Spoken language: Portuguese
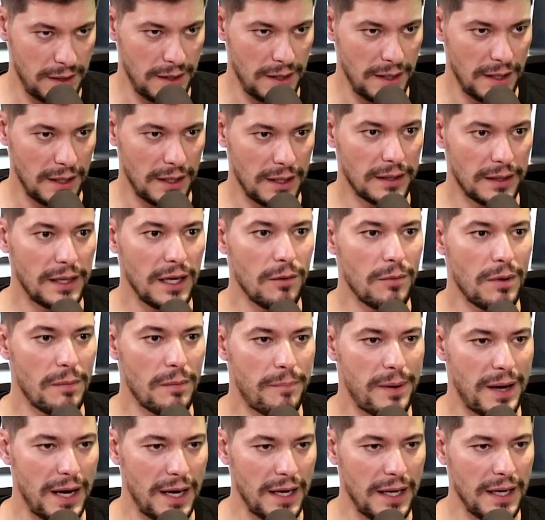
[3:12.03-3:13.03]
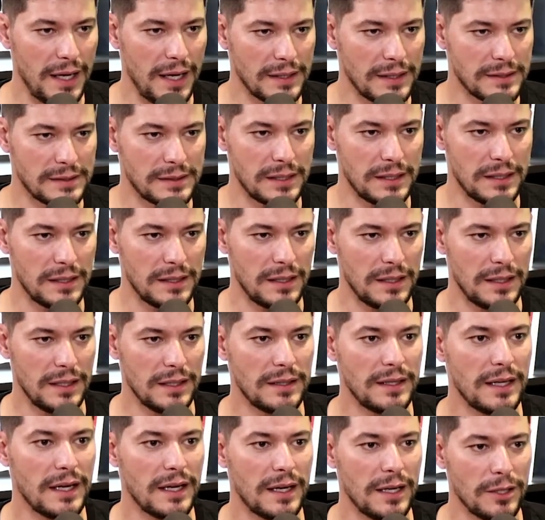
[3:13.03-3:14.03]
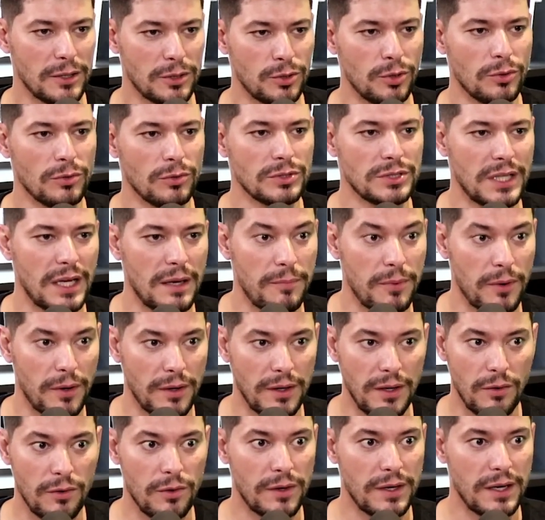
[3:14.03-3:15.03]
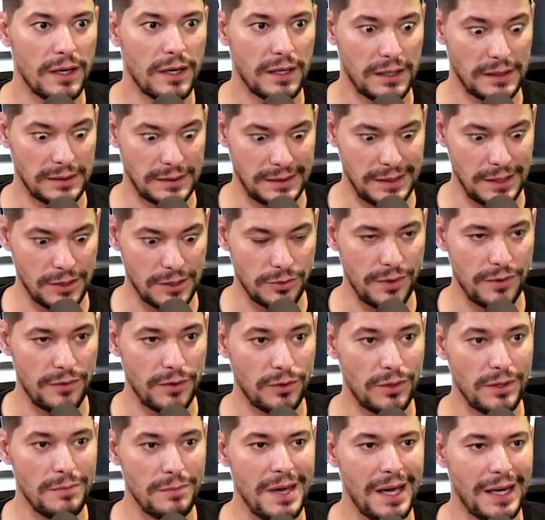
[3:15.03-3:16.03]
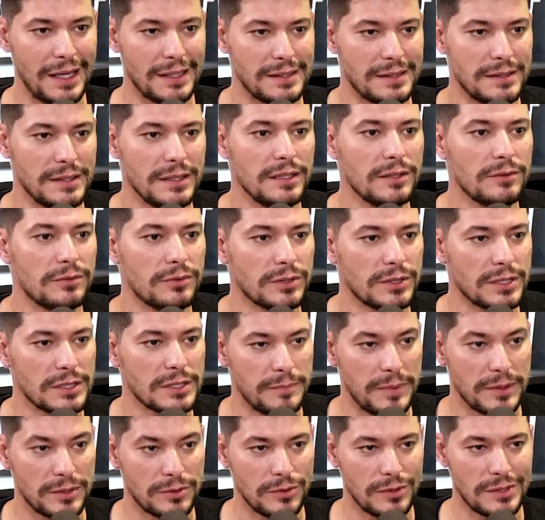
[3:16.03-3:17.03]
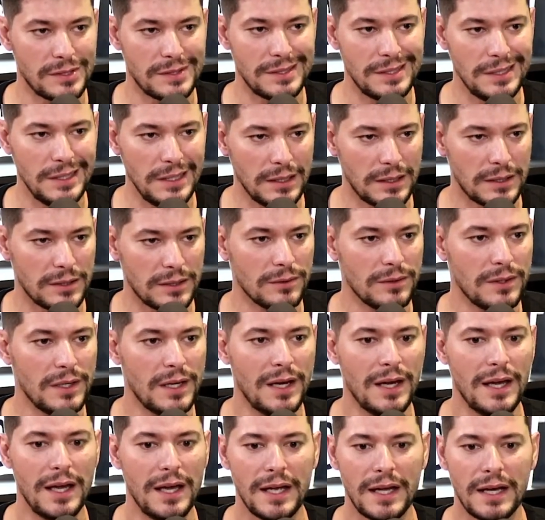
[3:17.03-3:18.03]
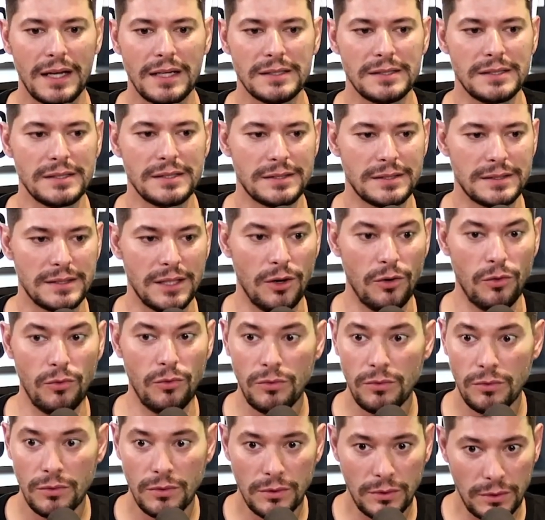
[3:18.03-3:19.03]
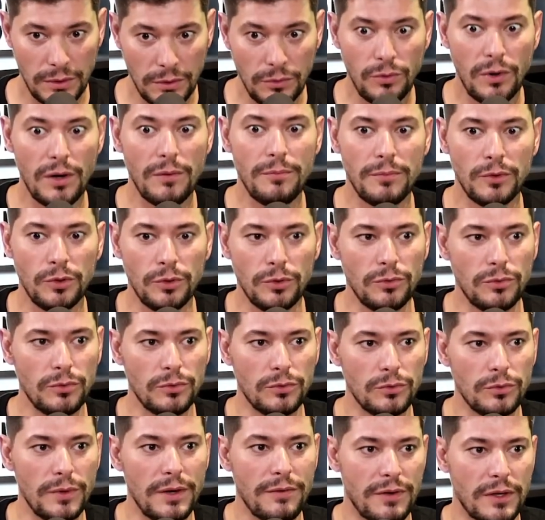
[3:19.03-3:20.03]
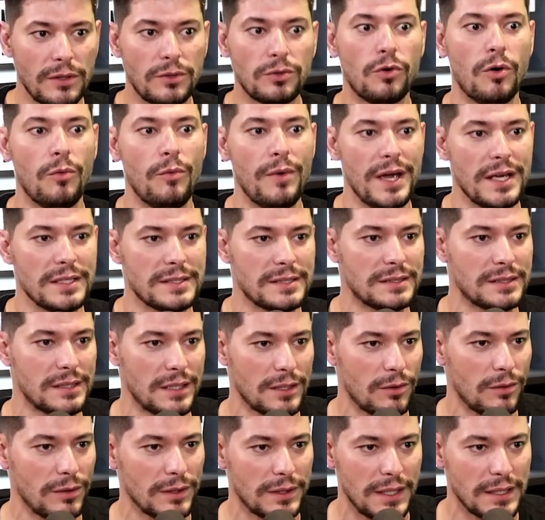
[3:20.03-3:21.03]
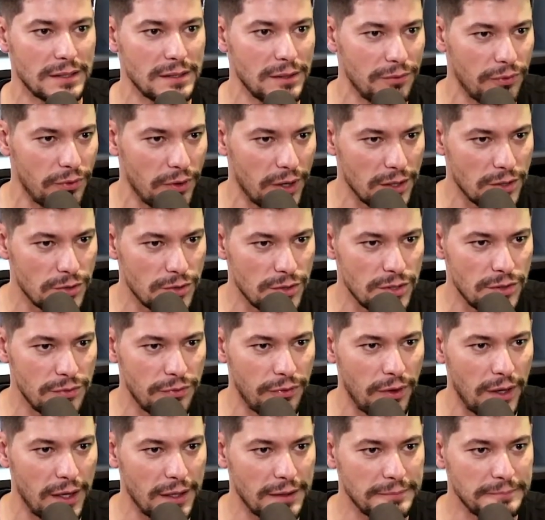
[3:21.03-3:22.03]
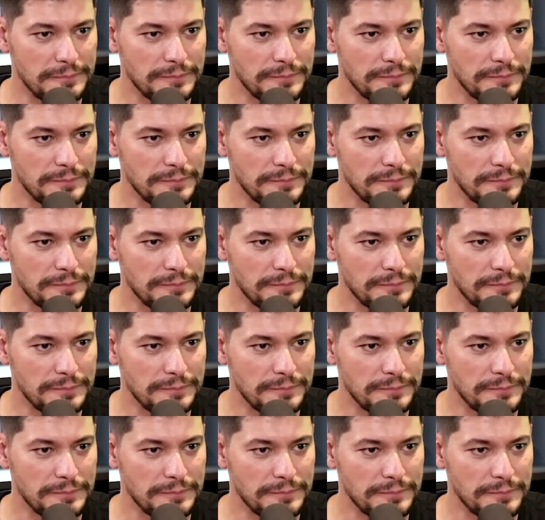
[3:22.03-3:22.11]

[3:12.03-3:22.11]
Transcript: que tenha uma palestra e que tenha aquele tom de happy hour. Não, eu quero que seja um evento imersivo, onde as pessoas sintam que elas estão num, num evento como esse que acontece fora de Juiz de Fora.